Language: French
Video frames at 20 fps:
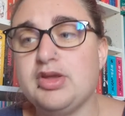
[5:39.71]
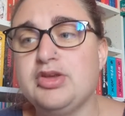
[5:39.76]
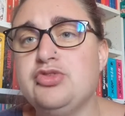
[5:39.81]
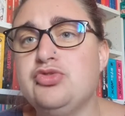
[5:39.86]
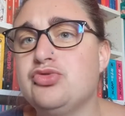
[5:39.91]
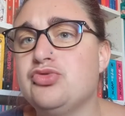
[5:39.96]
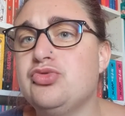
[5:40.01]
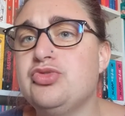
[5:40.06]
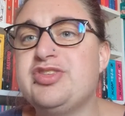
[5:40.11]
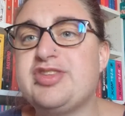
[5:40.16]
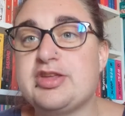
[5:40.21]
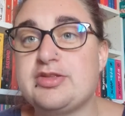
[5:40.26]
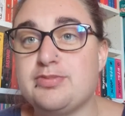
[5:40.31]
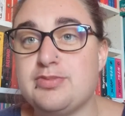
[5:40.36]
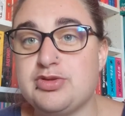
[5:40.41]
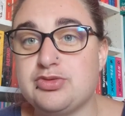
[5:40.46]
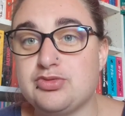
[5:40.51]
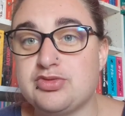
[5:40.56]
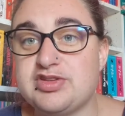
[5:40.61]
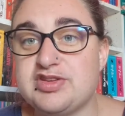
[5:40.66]
Et du coup,
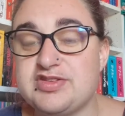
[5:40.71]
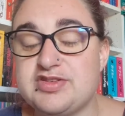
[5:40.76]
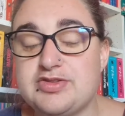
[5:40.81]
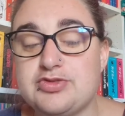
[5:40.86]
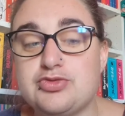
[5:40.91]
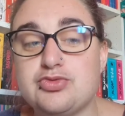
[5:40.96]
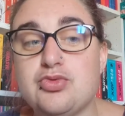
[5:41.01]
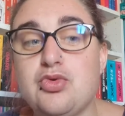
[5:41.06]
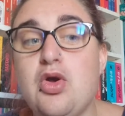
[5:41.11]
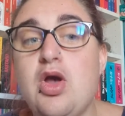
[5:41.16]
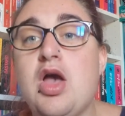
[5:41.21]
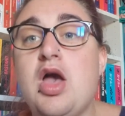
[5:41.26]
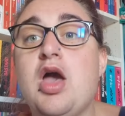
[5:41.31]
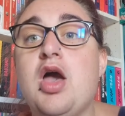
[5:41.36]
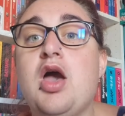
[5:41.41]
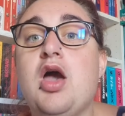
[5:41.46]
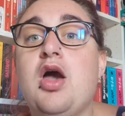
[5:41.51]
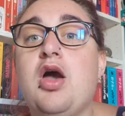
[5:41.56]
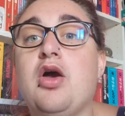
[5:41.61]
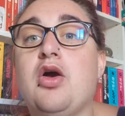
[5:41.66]
cette maison d'édition
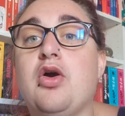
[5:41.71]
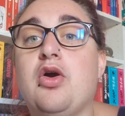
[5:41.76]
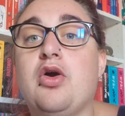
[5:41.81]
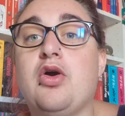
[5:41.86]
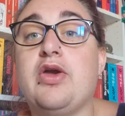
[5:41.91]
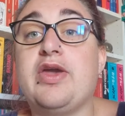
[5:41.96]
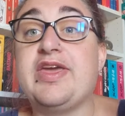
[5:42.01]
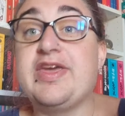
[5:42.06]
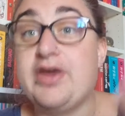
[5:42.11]
euh,